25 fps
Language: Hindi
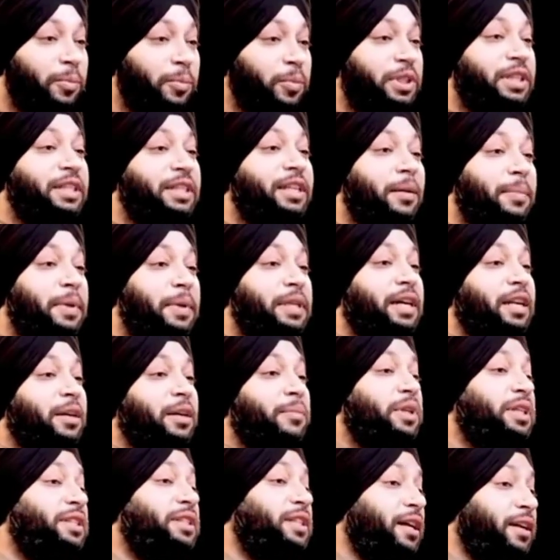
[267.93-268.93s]
और मुझे जहाँ पे
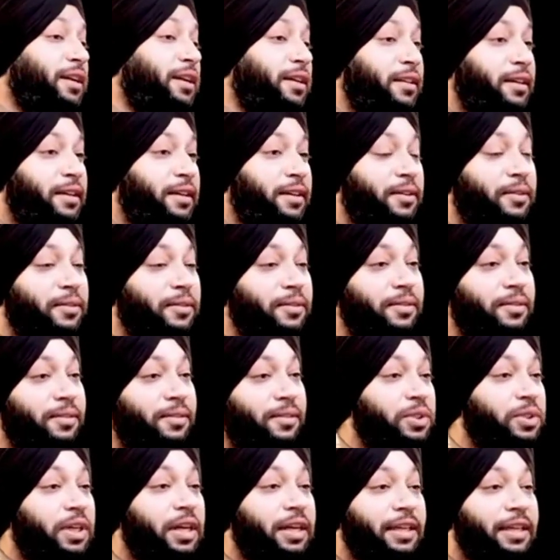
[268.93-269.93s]
जाना मुझे जाने दे
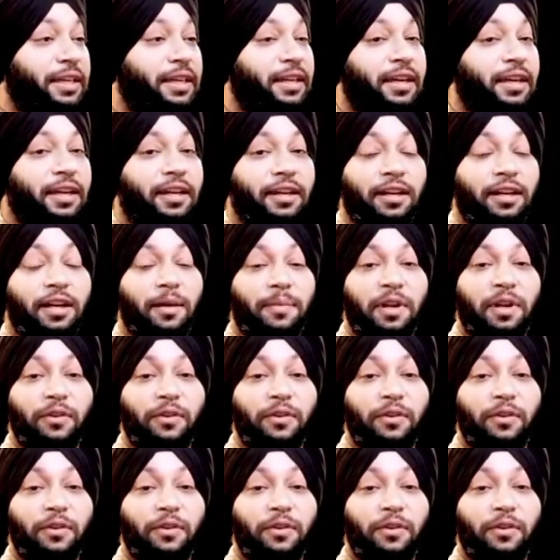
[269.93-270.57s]
उस लड़की ने